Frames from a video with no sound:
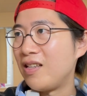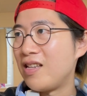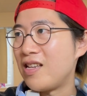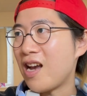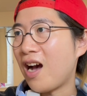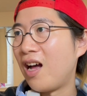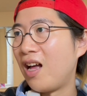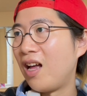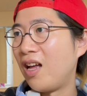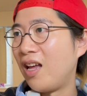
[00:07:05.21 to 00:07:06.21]
いや
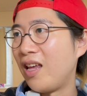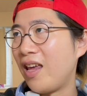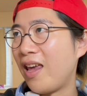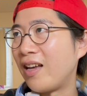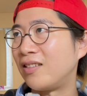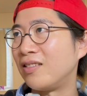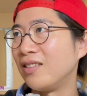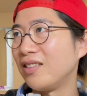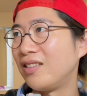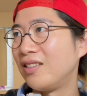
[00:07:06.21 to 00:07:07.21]
え
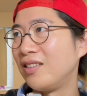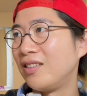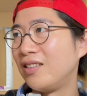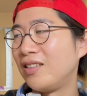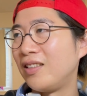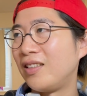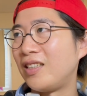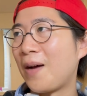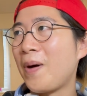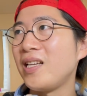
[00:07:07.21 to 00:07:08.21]
ぐ
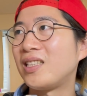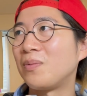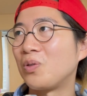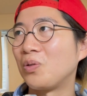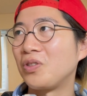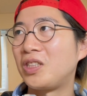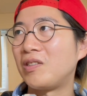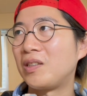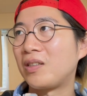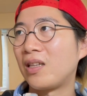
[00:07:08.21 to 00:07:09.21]
やばいですもんこの
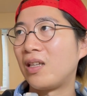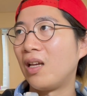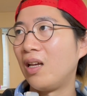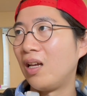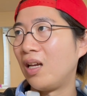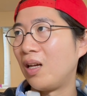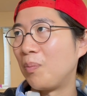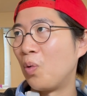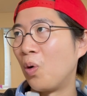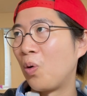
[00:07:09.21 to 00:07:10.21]
シルエットだって
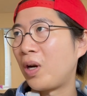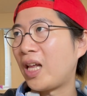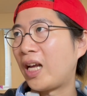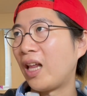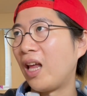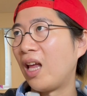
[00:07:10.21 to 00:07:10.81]
もうこれだけで